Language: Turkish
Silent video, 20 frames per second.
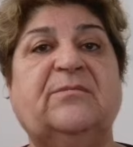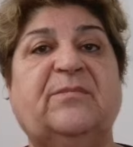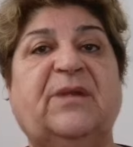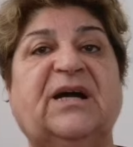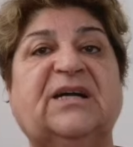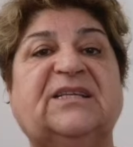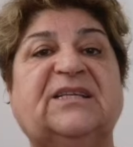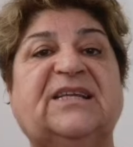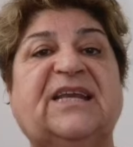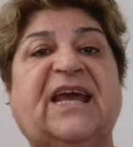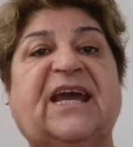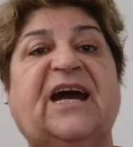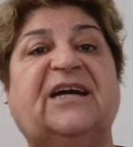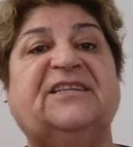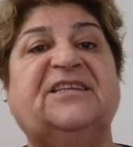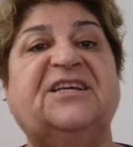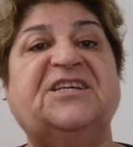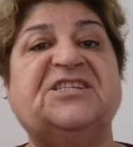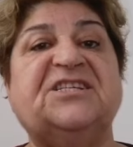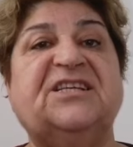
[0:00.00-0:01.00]
Bak direkt
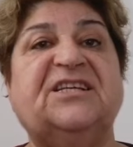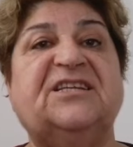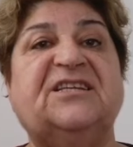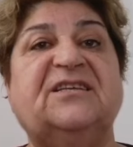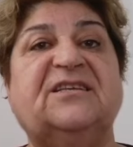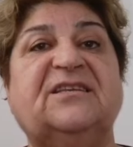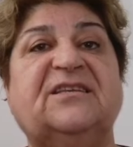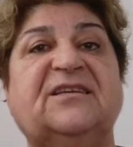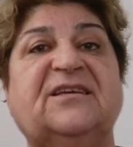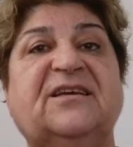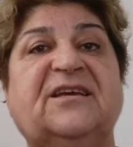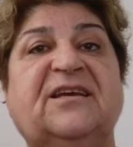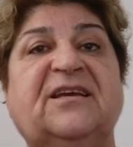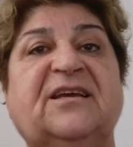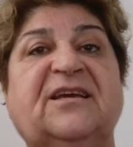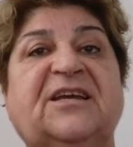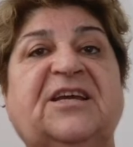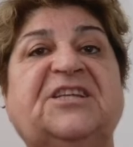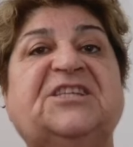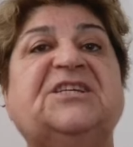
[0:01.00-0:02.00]
ateş dedin.
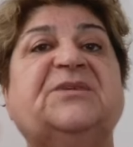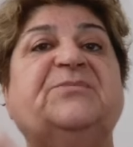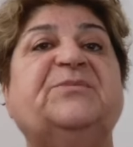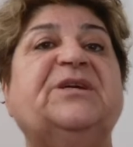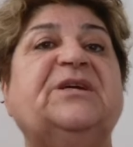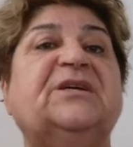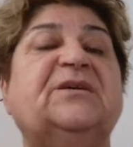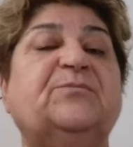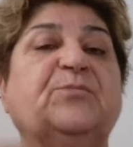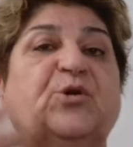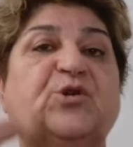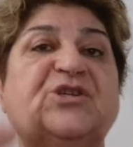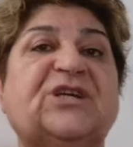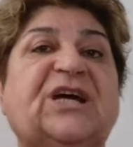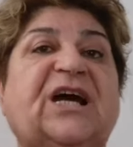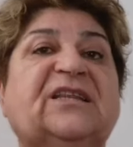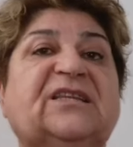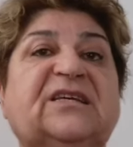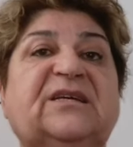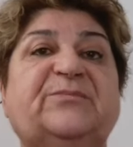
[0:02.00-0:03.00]
İçimi
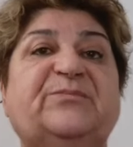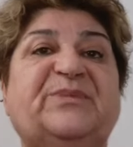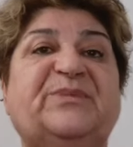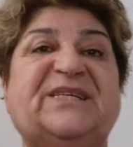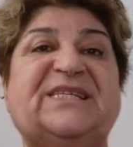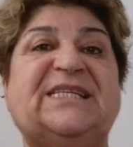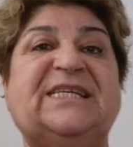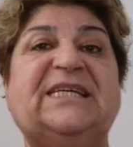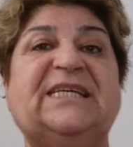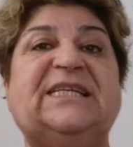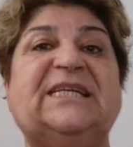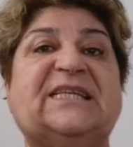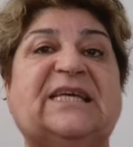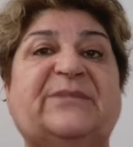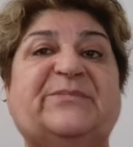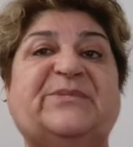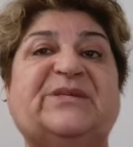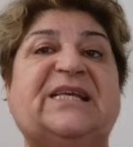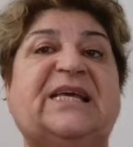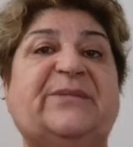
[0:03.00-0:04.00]
boşaltayım pisliği de
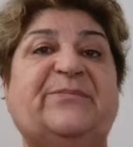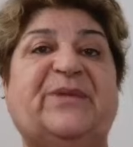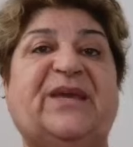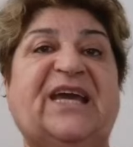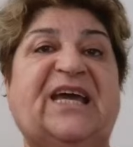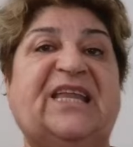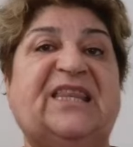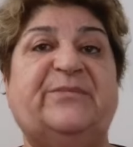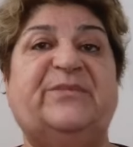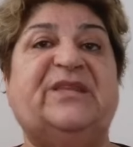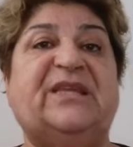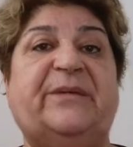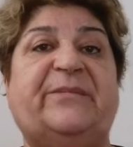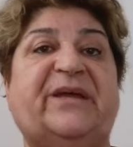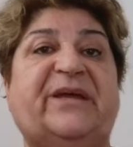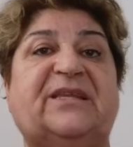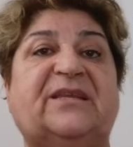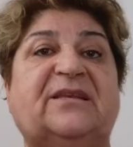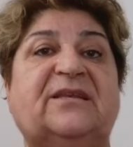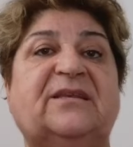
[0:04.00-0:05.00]
temizleyeyim kendimi
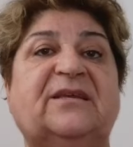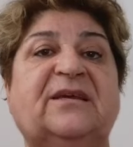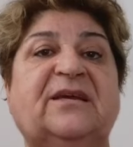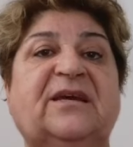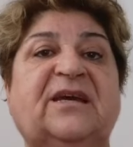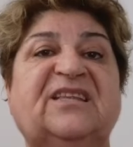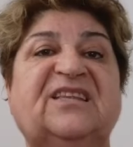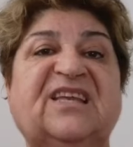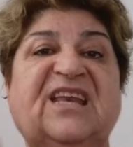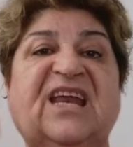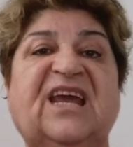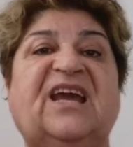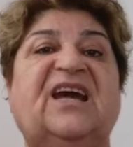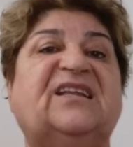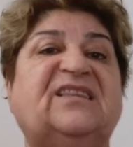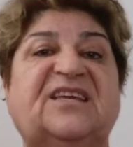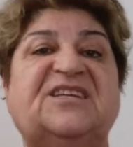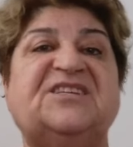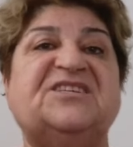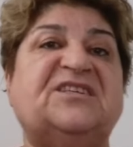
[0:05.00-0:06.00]
demedin. Direkt
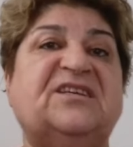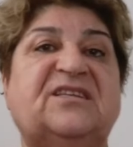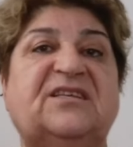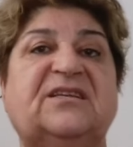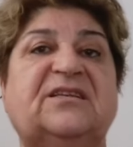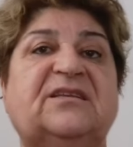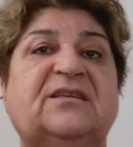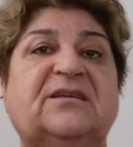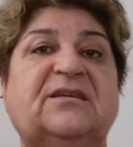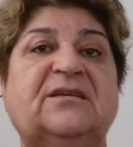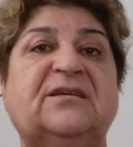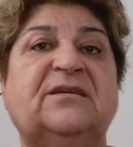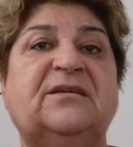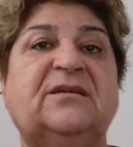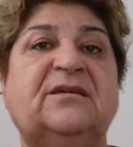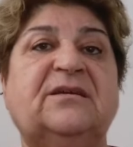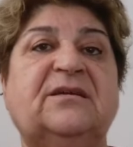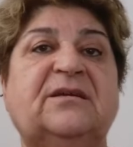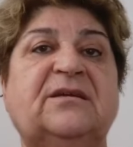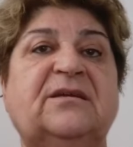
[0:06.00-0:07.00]
ateş dedin.
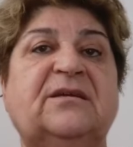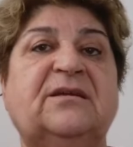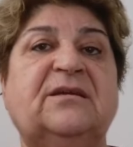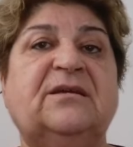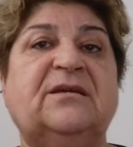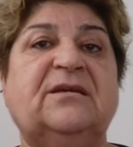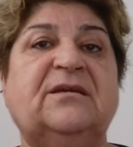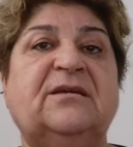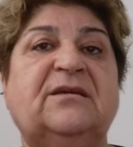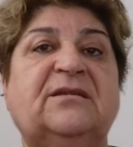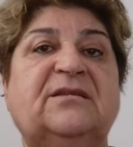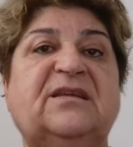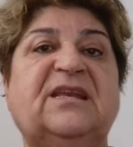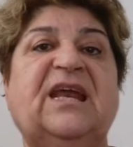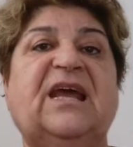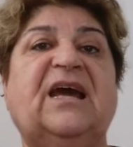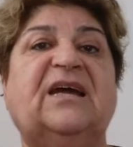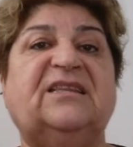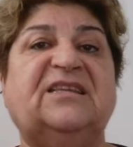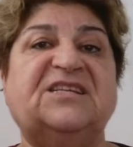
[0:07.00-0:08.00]

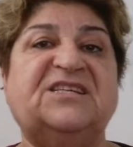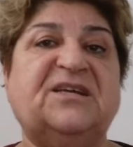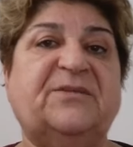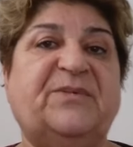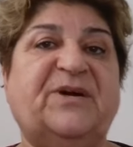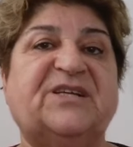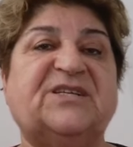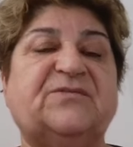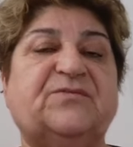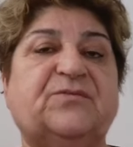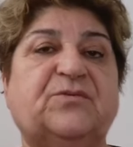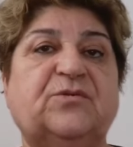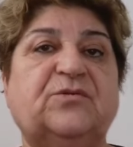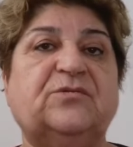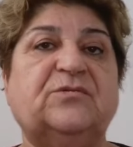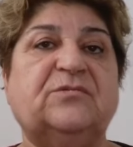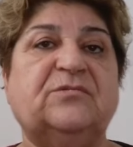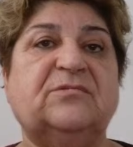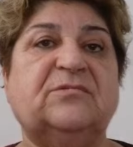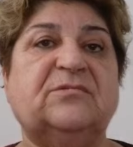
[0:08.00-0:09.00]
Direkt ateşe
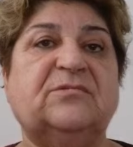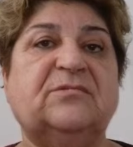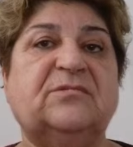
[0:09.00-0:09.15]
başvuruyorsun.